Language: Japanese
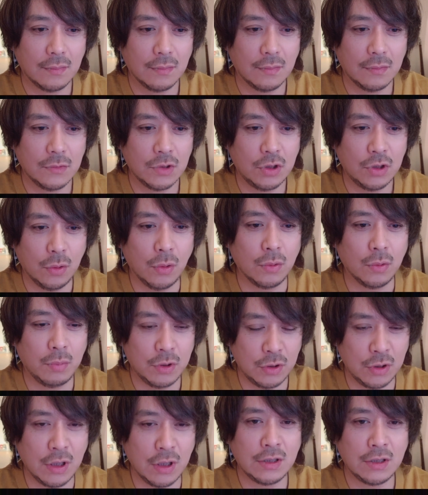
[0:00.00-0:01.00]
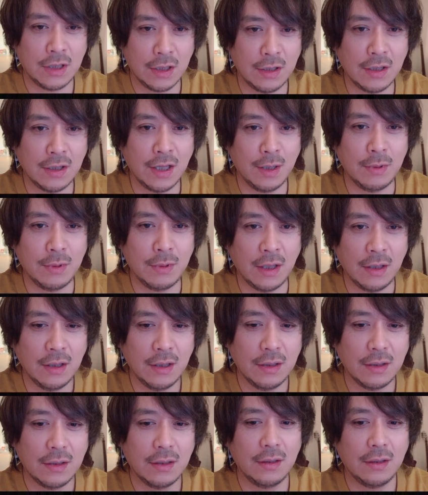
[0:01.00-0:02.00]
仕事、ビジネス的な意味でね、
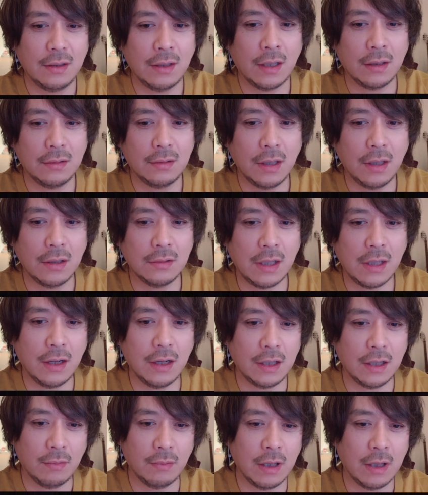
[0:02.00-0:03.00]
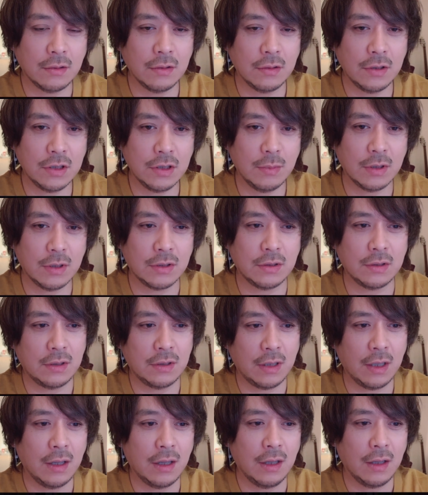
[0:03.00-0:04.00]
やってる中では、クリスマスっ
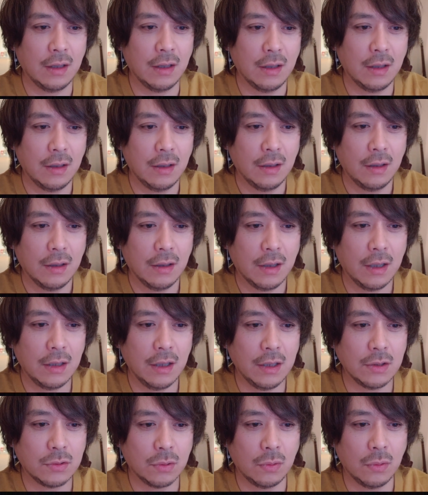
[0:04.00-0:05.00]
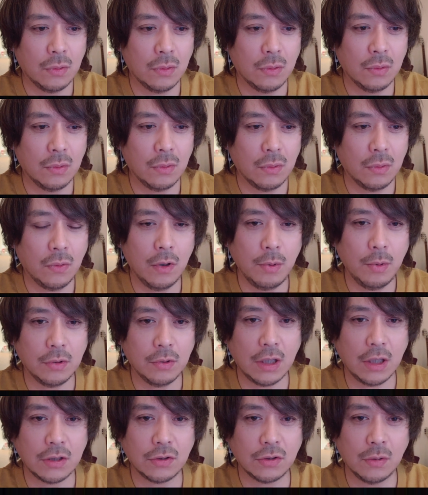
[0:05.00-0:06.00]
て、かなりその恋人
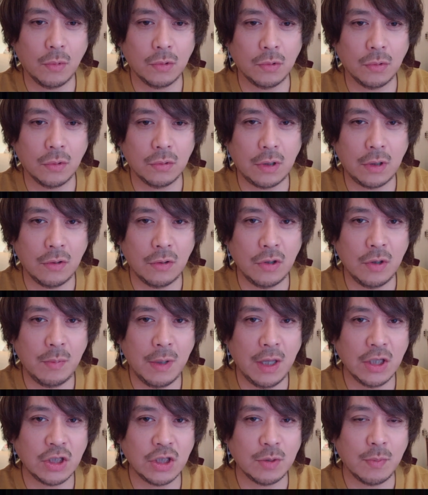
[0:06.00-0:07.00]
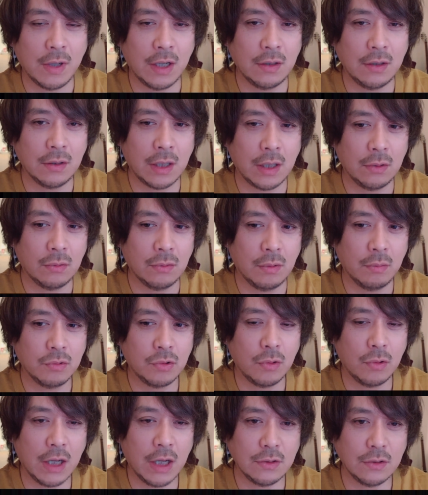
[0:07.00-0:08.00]
たちのものっていうイメージもあるけどその
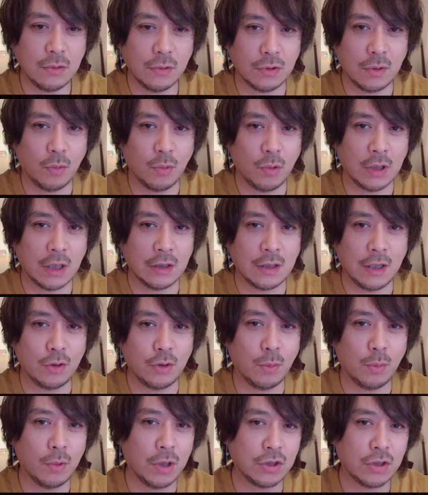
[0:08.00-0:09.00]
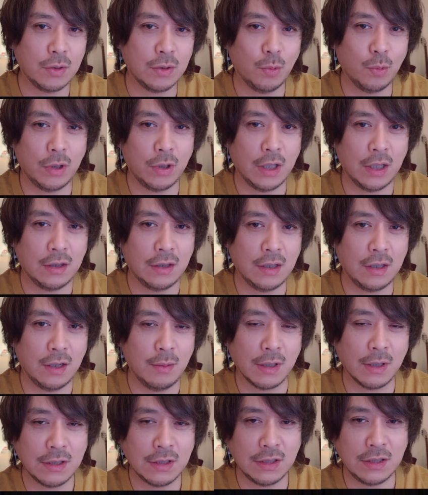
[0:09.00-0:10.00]
家族のものだったり友達のものであったり
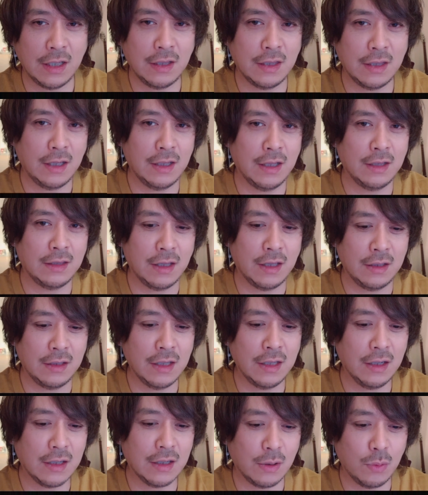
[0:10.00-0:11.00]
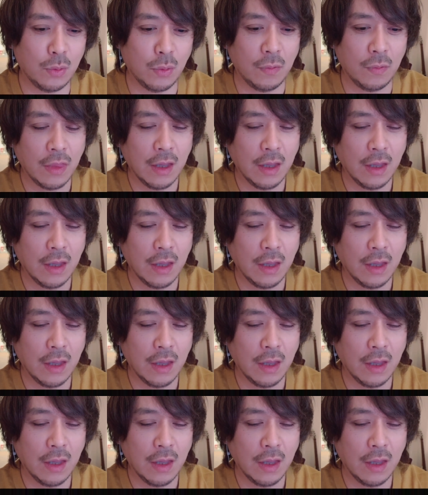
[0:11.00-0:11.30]
街全体だったり何かこう好